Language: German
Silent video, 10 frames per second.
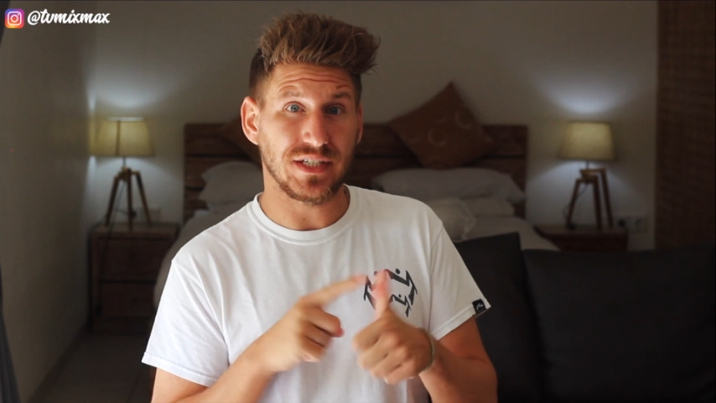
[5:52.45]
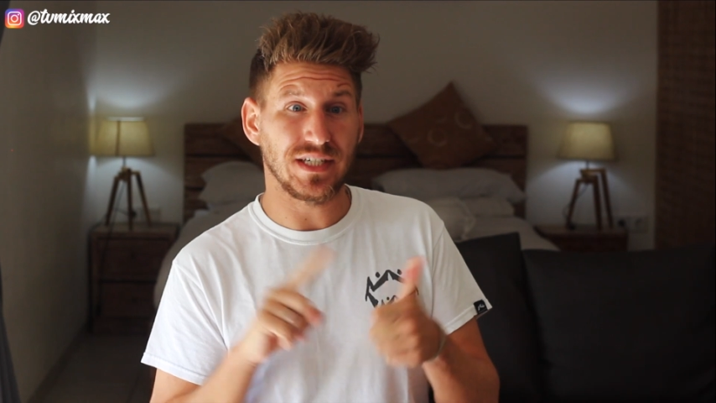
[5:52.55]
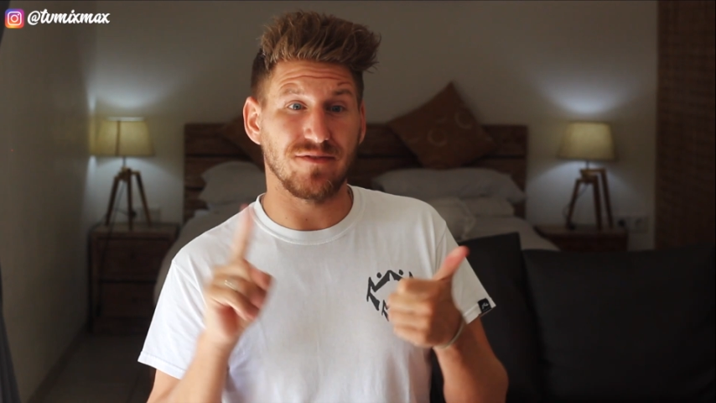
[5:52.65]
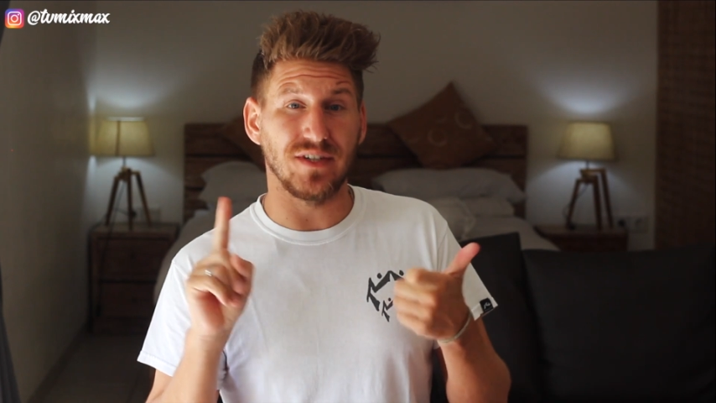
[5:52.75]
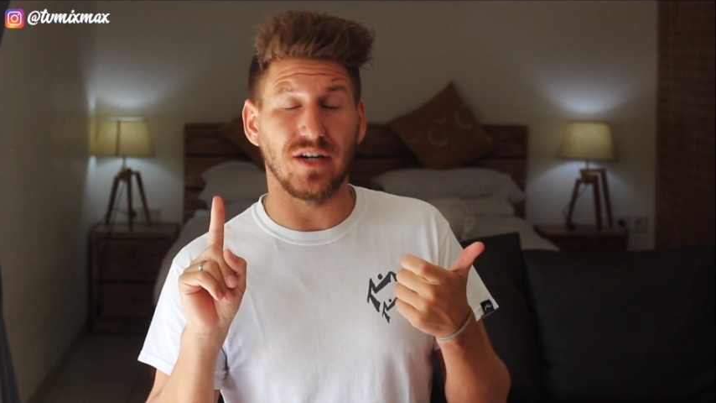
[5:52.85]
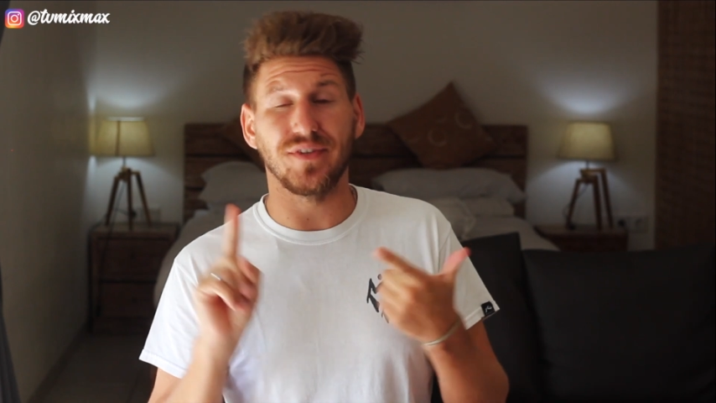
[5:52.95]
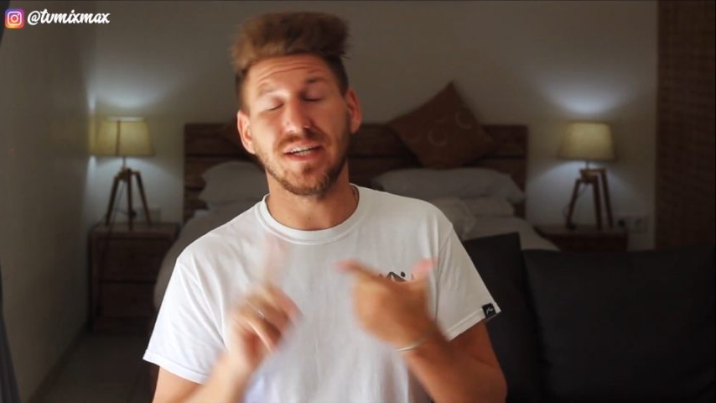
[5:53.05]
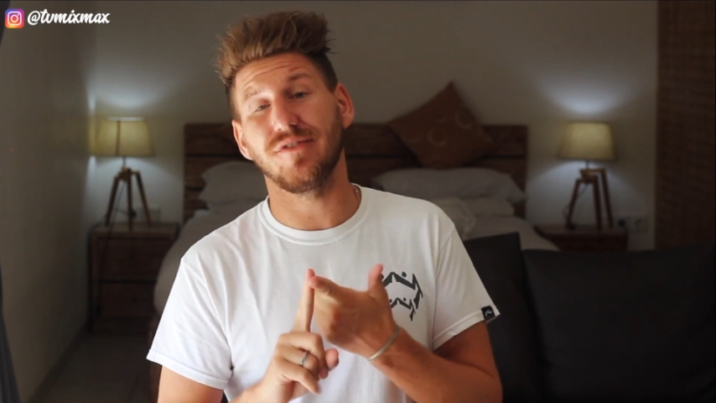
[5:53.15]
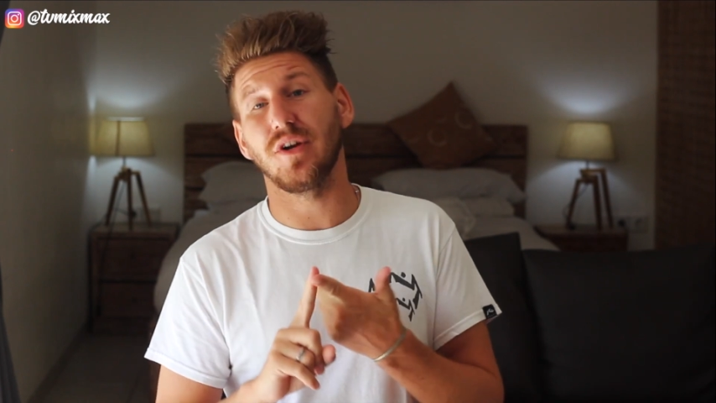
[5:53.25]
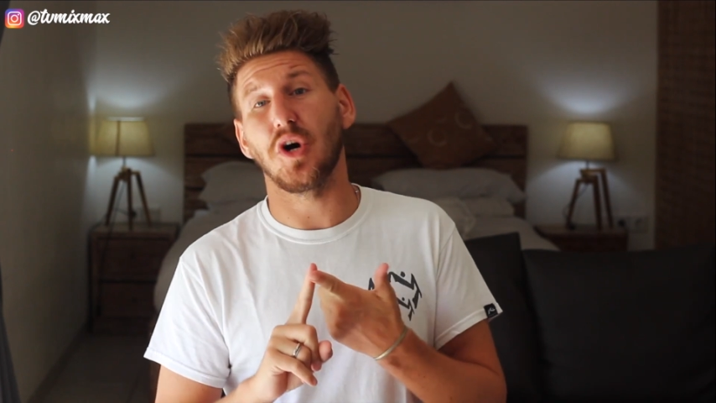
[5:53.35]
Ich will auf
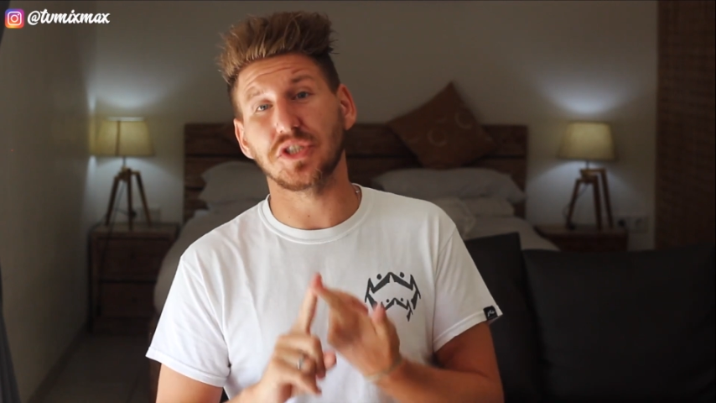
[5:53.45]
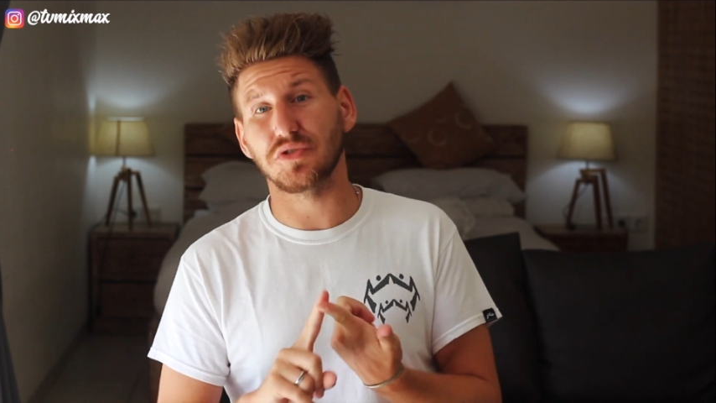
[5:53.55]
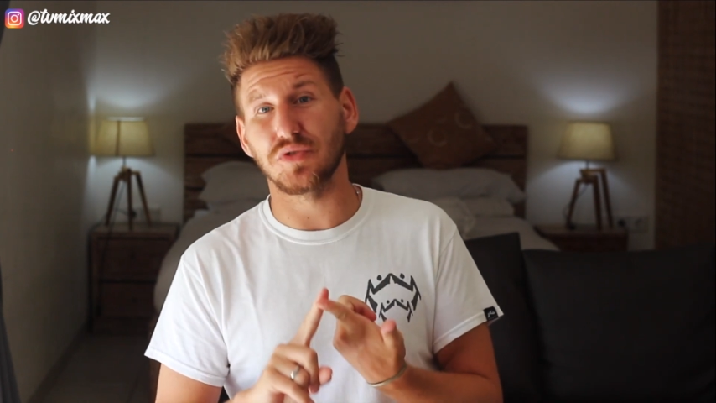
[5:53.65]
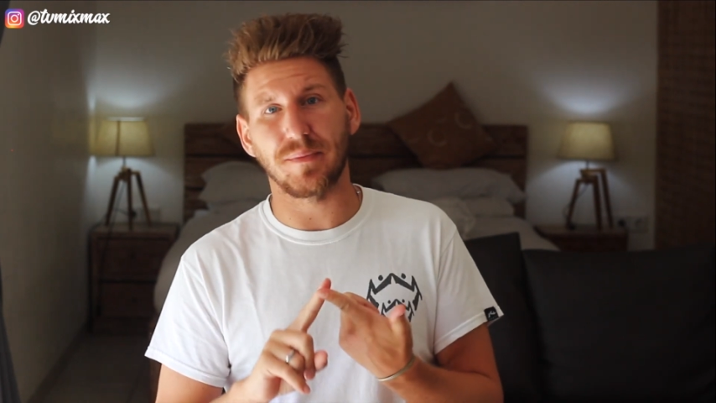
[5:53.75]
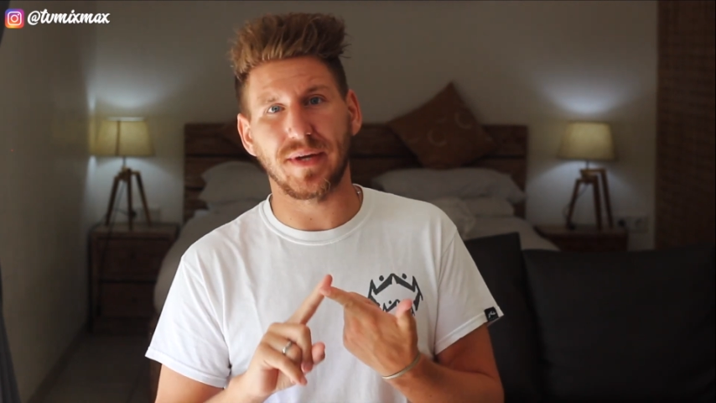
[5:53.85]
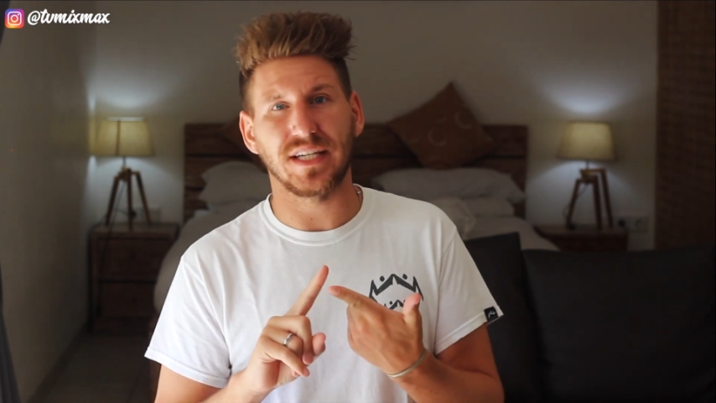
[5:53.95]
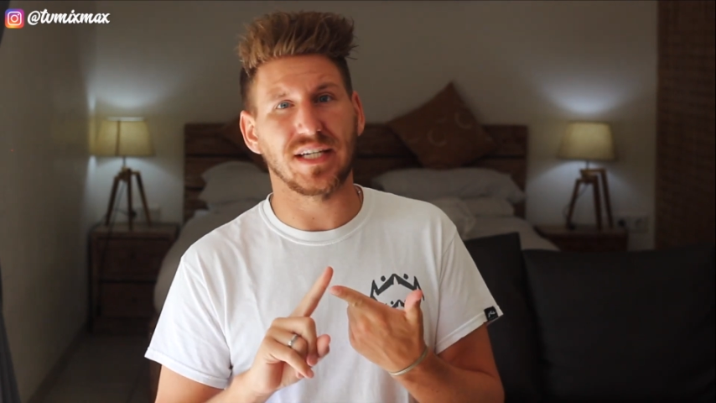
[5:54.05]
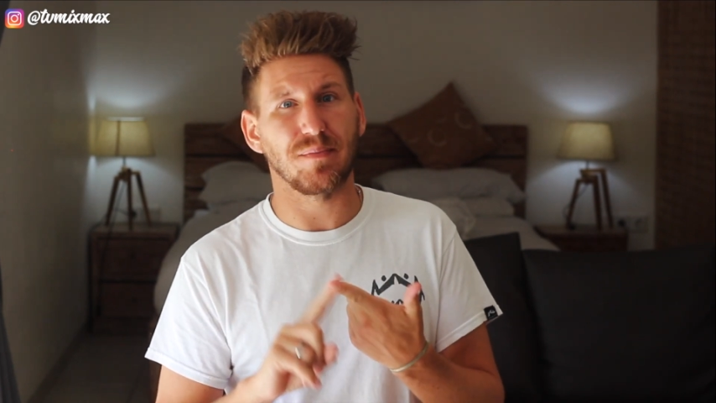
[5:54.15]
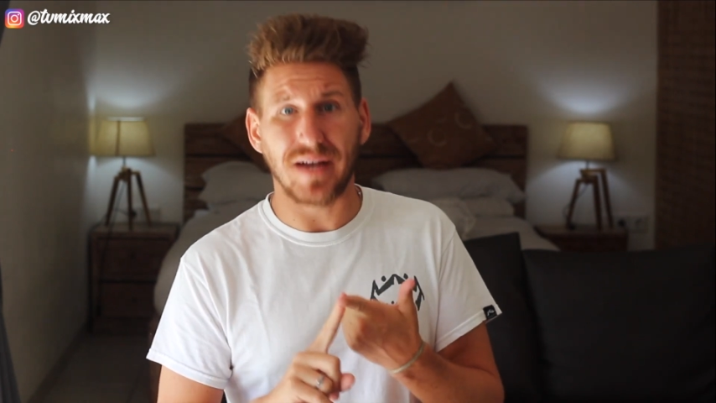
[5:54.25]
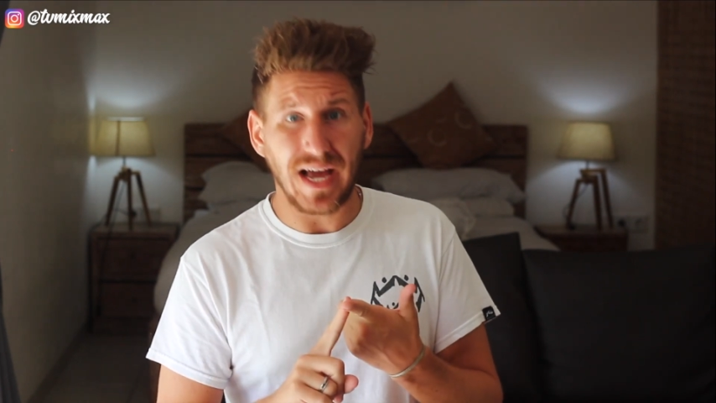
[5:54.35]
jeden Fall
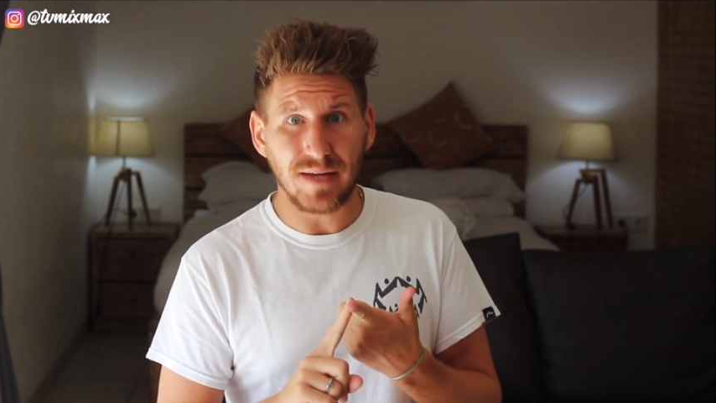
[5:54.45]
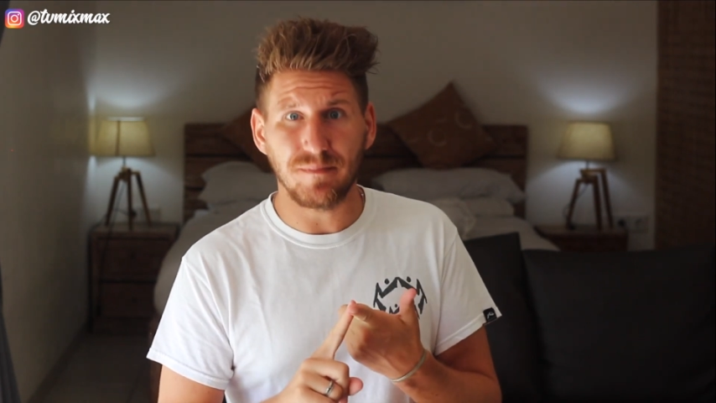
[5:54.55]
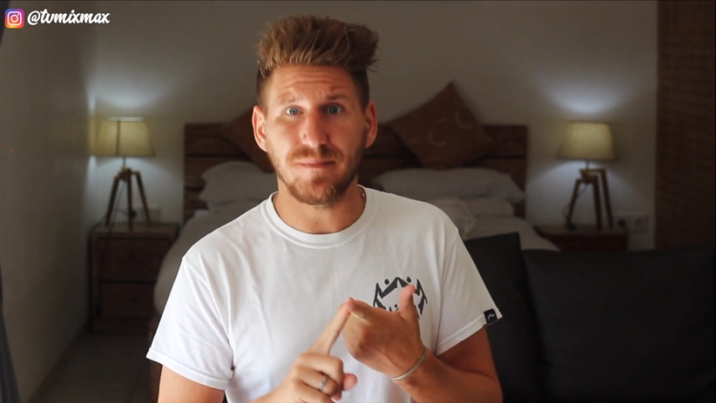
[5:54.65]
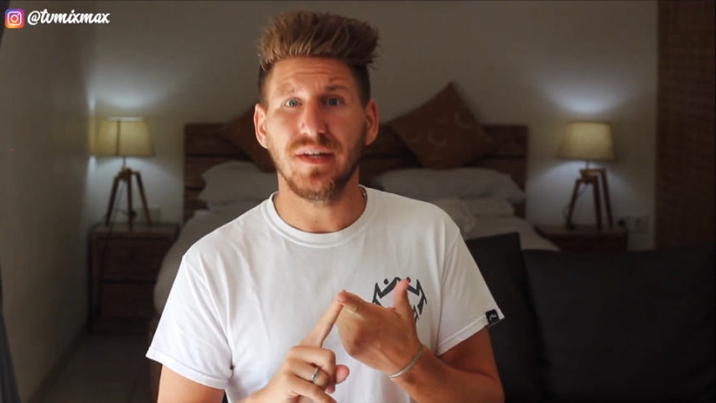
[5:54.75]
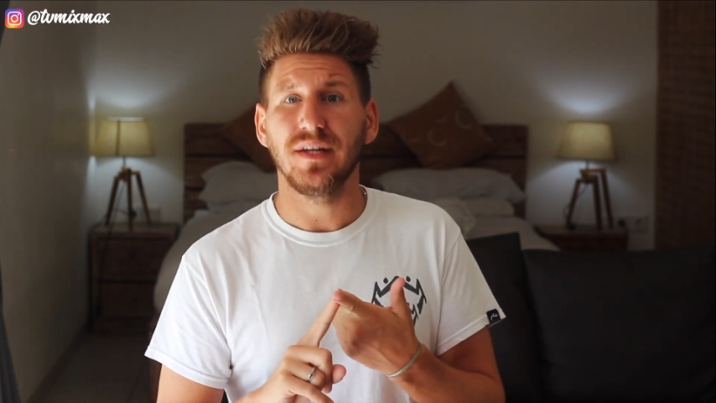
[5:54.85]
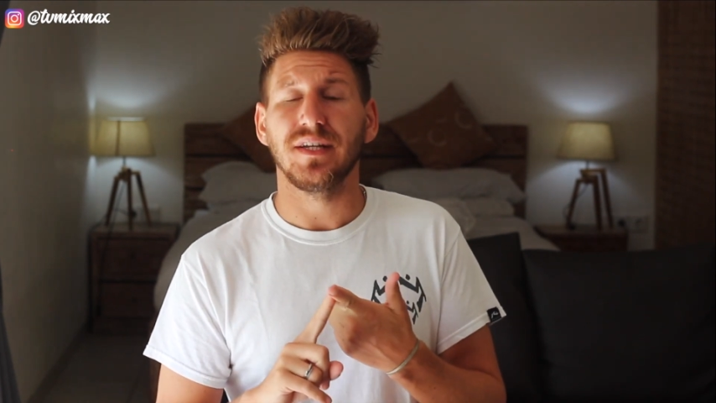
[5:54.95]
ortsunabhängig bleiben,